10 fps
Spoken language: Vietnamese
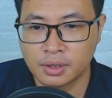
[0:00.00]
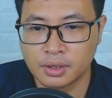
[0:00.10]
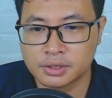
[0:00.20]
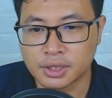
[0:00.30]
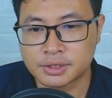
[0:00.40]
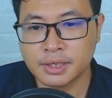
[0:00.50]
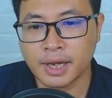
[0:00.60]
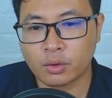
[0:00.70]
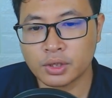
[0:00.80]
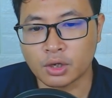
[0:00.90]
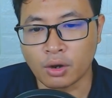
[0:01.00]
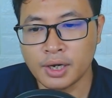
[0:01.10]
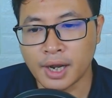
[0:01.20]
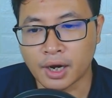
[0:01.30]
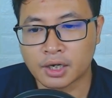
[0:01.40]
Trận chiến này có thể nói
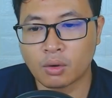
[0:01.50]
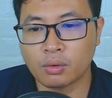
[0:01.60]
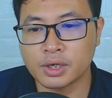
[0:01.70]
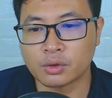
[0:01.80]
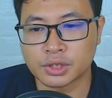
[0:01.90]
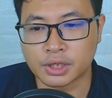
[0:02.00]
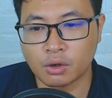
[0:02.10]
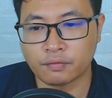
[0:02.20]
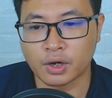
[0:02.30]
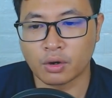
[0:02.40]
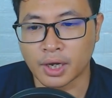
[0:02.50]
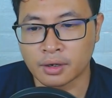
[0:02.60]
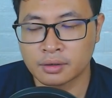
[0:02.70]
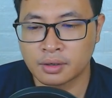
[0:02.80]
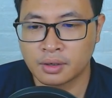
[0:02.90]
là không có điều gì không phải lo
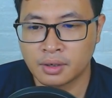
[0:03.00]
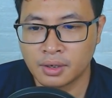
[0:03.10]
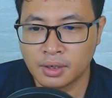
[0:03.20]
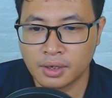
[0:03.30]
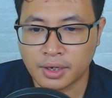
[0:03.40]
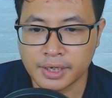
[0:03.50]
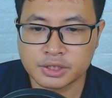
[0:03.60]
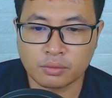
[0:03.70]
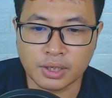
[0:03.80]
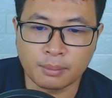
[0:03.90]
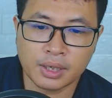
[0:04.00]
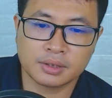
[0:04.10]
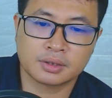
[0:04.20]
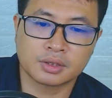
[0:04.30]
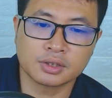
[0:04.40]
lắng Ngay trong nhà mắt
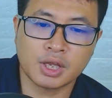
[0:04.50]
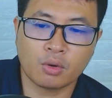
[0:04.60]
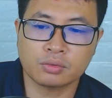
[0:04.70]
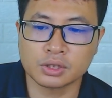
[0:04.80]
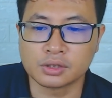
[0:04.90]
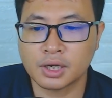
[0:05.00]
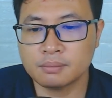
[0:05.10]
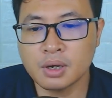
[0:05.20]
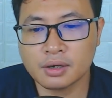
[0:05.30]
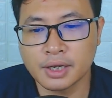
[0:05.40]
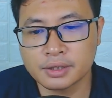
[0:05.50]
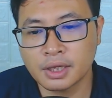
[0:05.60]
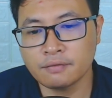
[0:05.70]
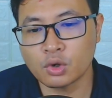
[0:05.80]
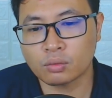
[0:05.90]
Từ tiêu công tử cất bước lên
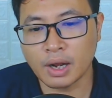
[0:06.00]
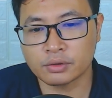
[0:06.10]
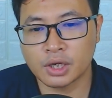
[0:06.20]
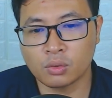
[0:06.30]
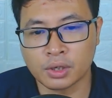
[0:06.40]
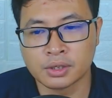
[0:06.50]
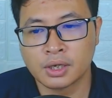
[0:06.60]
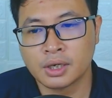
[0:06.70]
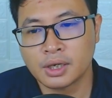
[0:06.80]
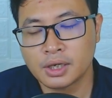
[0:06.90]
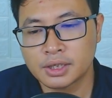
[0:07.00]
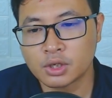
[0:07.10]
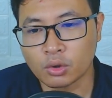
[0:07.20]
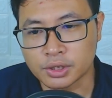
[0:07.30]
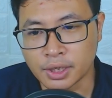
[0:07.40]
tiến vào lục đạo thiên luân Thì
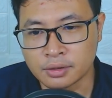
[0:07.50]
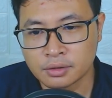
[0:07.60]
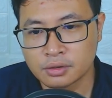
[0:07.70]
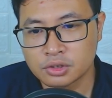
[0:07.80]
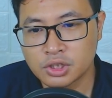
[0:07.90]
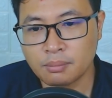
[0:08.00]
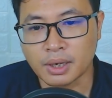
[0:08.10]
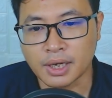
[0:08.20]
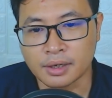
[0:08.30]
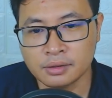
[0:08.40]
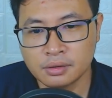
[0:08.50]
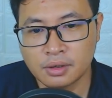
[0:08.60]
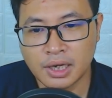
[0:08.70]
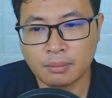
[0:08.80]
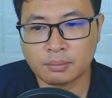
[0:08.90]
đột nhiên trước mặt hắn
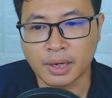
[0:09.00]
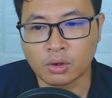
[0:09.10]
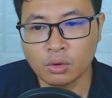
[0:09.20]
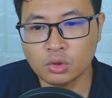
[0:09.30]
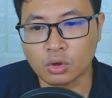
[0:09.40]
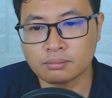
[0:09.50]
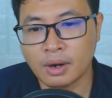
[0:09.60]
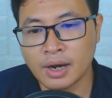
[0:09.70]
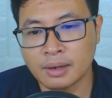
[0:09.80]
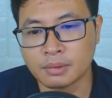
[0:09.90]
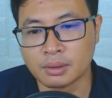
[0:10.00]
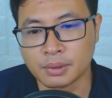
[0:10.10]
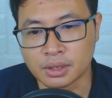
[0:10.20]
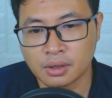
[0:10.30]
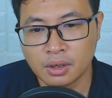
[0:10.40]
Là một mảnh hốt độn bao la mở
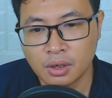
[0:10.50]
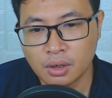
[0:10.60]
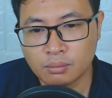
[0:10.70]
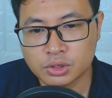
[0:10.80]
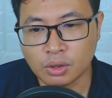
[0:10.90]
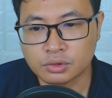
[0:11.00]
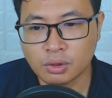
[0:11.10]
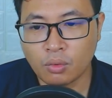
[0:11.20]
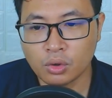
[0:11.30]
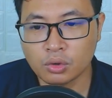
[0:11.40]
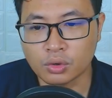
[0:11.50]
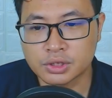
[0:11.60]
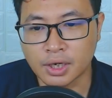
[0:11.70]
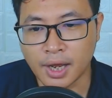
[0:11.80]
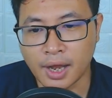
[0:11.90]
mịt Một dòng sông hốt độn
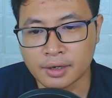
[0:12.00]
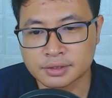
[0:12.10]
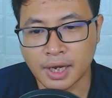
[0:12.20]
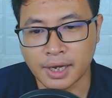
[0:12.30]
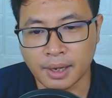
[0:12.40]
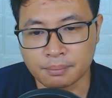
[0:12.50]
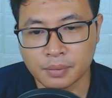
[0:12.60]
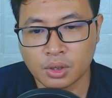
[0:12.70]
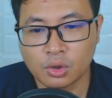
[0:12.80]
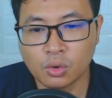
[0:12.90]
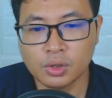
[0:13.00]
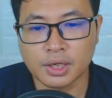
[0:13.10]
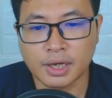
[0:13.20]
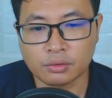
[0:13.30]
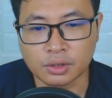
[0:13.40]
trường hà dài hẹp Lũ
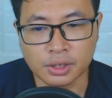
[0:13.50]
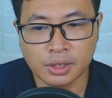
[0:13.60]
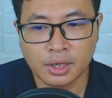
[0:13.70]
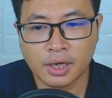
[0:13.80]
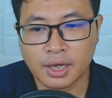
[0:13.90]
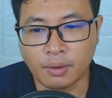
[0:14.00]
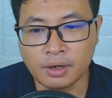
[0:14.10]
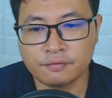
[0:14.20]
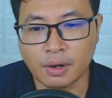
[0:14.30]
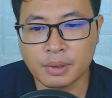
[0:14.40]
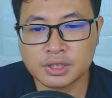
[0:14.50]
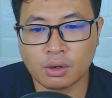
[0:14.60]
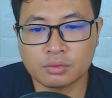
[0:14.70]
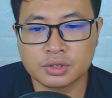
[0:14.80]
lượt lao tới Kéo hắn vào bên trong